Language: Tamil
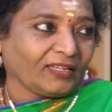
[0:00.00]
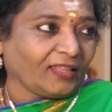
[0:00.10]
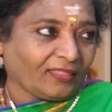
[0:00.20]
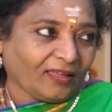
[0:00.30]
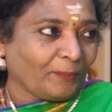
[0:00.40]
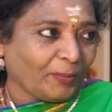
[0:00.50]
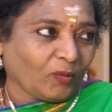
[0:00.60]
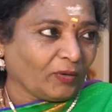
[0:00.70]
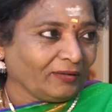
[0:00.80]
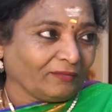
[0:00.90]
தெரியாது அதான்
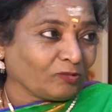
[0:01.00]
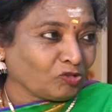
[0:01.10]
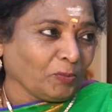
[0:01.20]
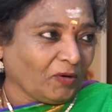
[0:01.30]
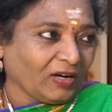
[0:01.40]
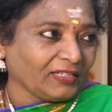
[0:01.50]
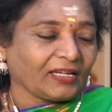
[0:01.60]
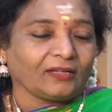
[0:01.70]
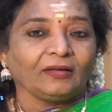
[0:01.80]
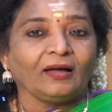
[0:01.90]
அப்பாவோட குடும்ப
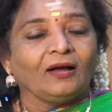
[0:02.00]
வாழ்க்கை